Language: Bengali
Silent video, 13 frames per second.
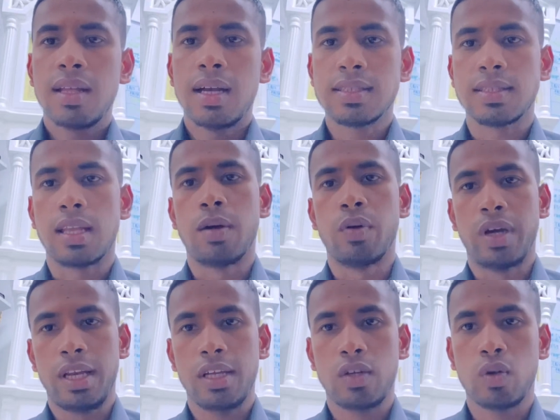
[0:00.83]
আসসালামু
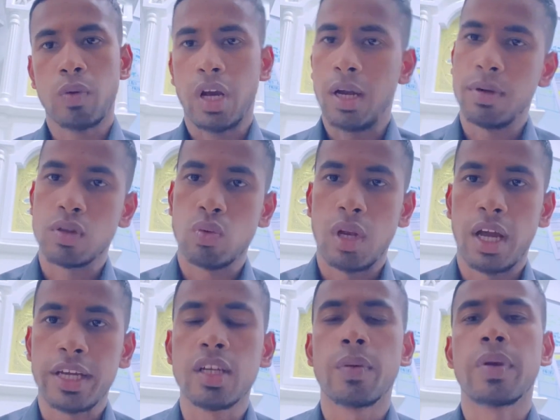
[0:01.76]
আলাইকুম রহমতুল্লাহ
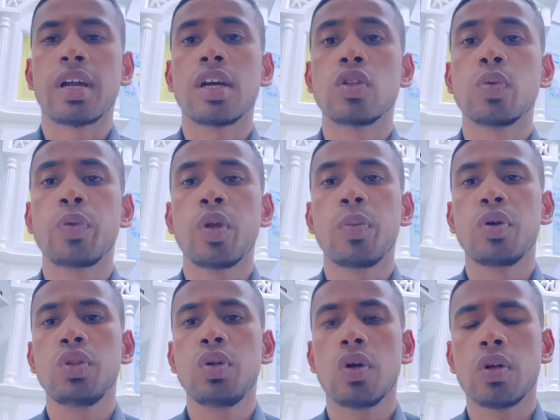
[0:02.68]
ওবরাকাতু প্রিয়
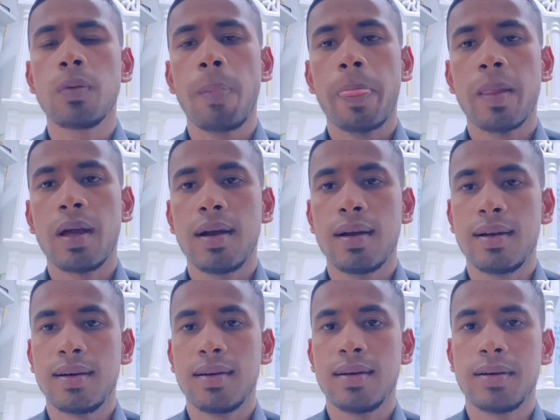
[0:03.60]
বন্ধুগণ
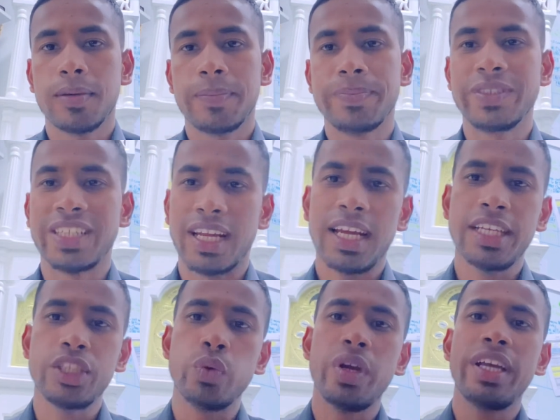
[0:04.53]
যারা
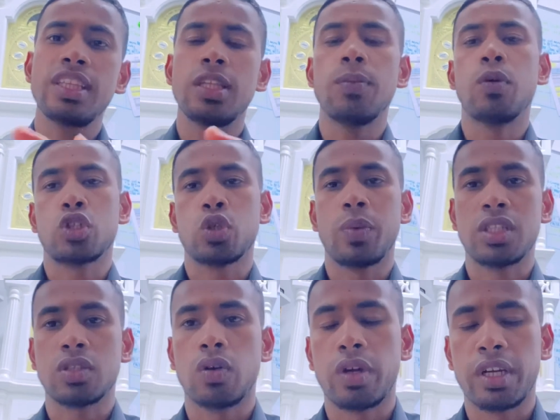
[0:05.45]
ইউএইতে বসবাস
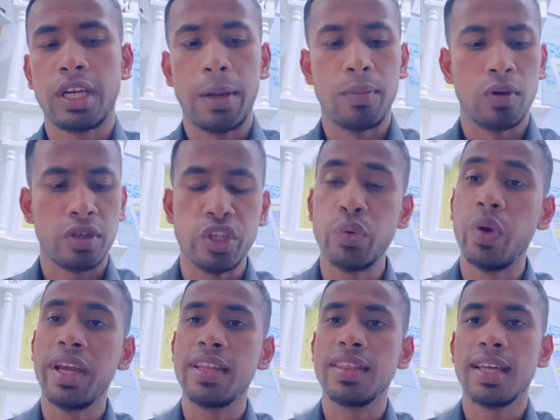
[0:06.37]
করেন এবং
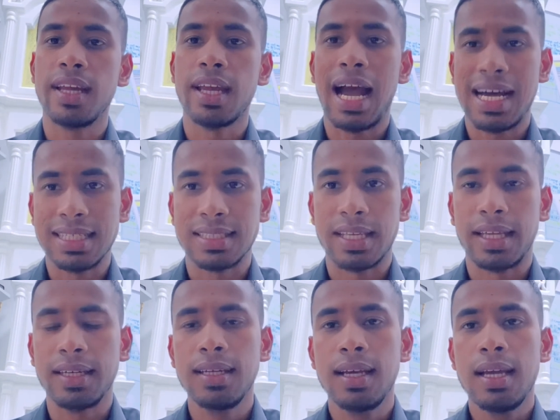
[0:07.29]
ইউএইতে আসেন
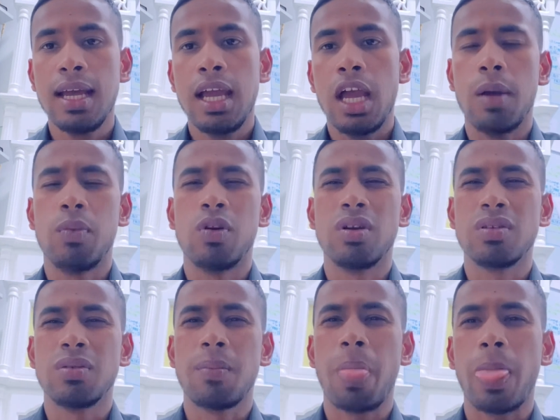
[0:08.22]
এবং
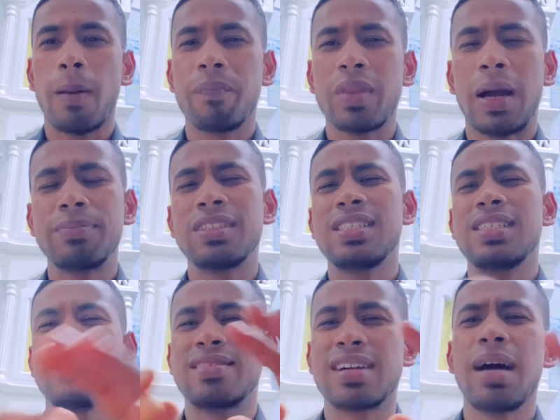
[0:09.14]
আপনাদের
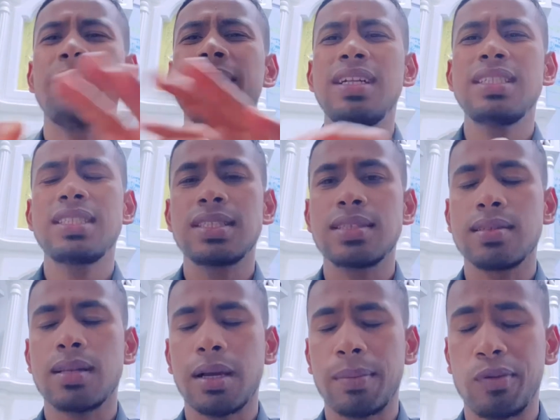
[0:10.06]
ট্রাভেলস
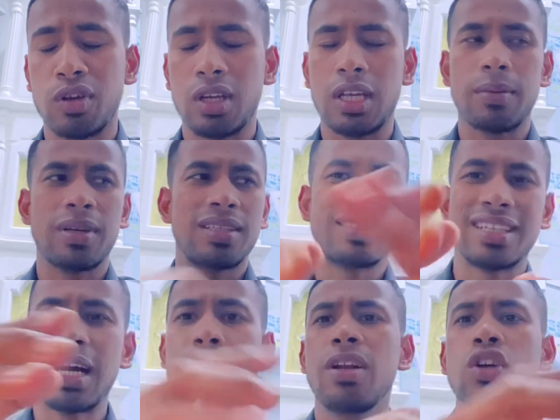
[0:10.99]
এবং কিংবা
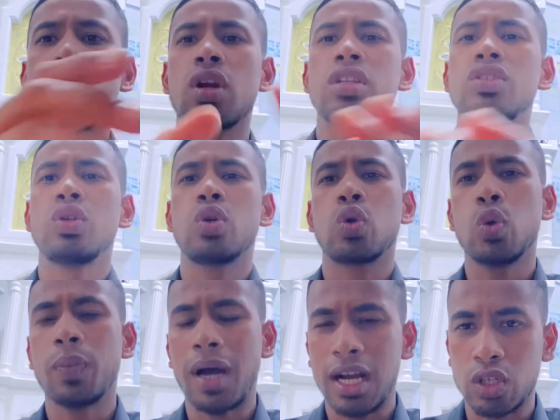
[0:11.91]
ট্রাভেল করার জন্য খুব
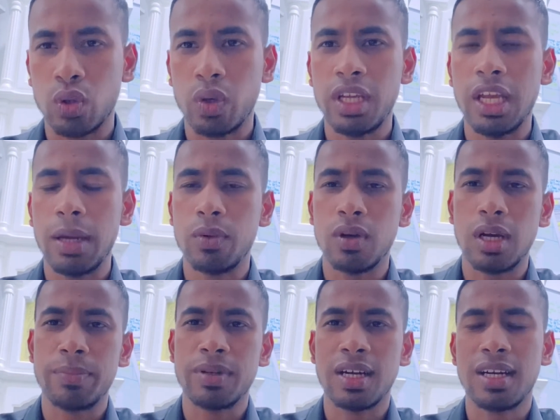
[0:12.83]
আগ্রহী এবং
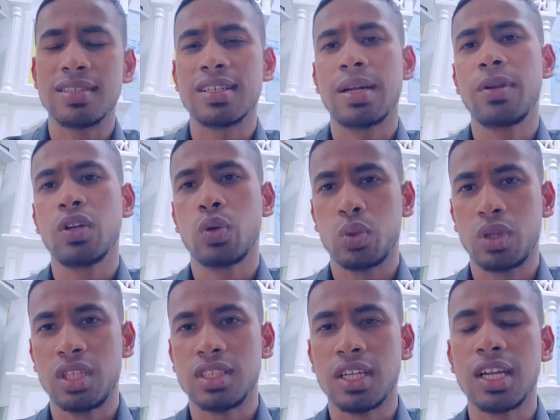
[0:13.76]
আপনারা ট্রাভেল
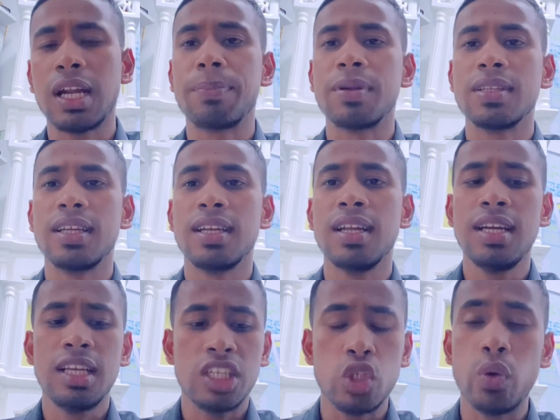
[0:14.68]
করতে চান আপনাদের
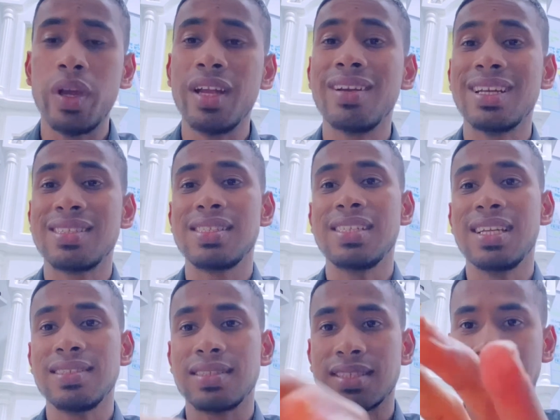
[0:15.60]
ইউএই
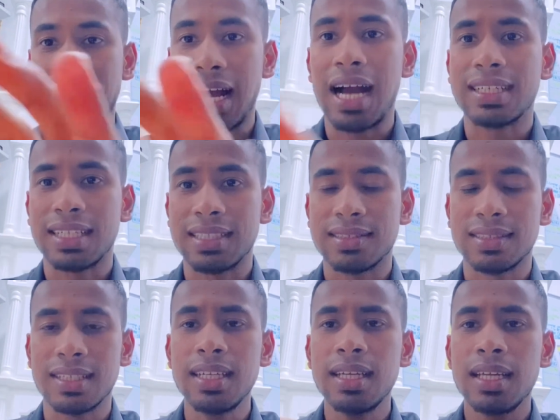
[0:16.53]
রেসিডেন্স কার্ড
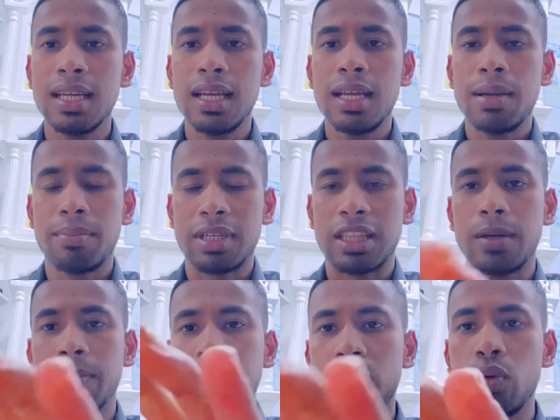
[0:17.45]
আছে মতলব
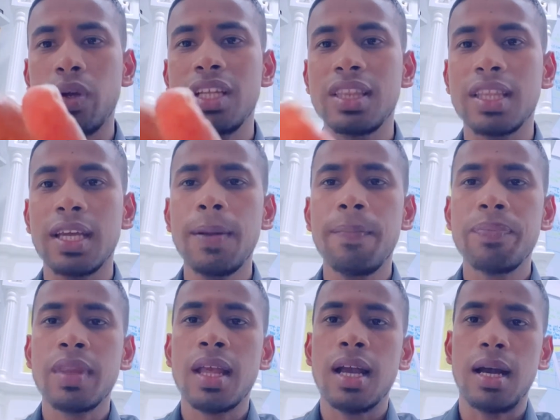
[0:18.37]
ইউএইতে
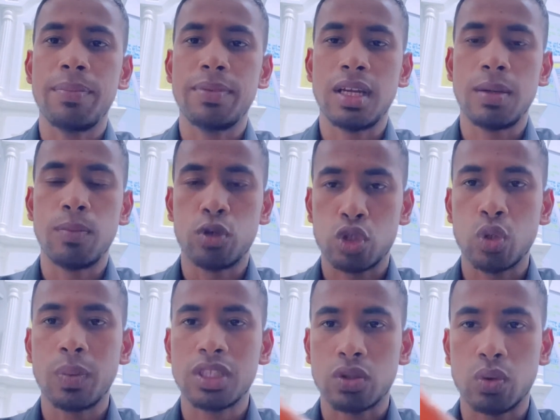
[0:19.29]
আপনারা
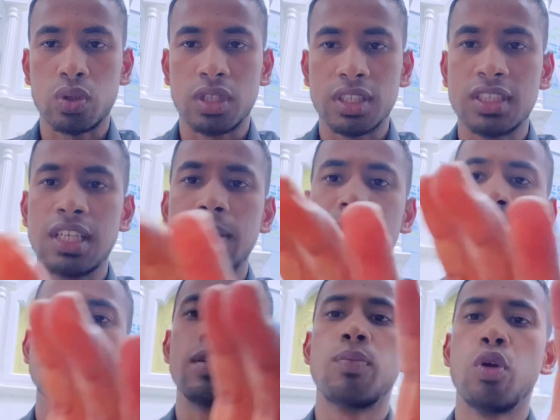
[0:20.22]
বসবাস করতেছেন
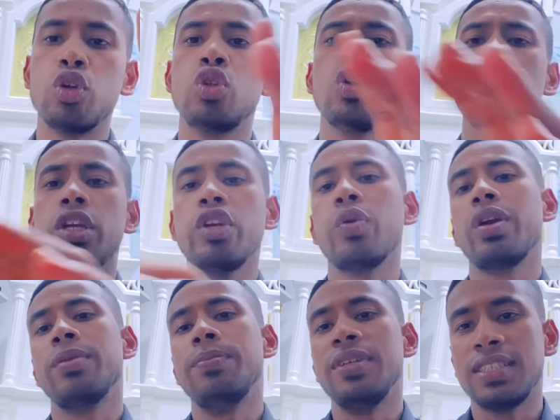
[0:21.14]
আপনাদের বৈধ
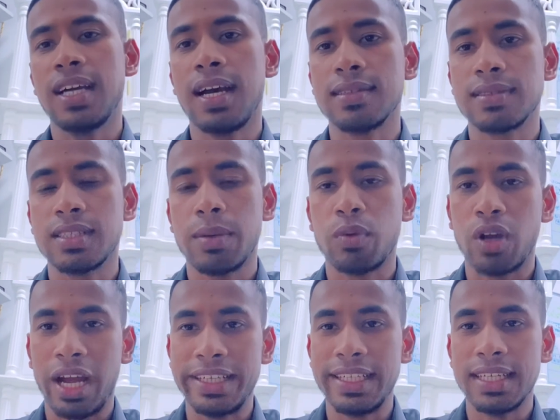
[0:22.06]
ইউএই ভিসা আছে এবং
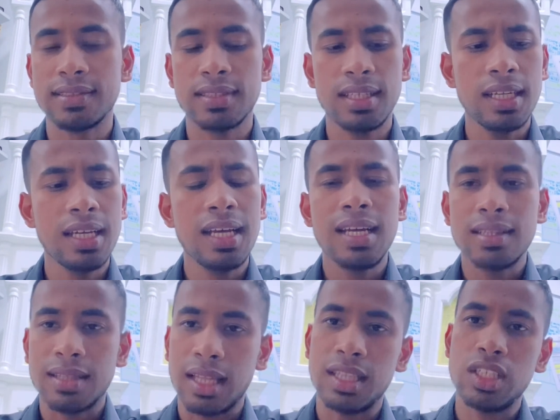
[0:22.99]
আইডি আছে
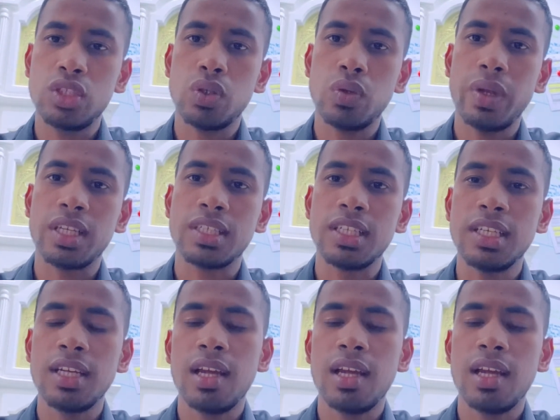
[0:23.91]
তাদের জন্য একটি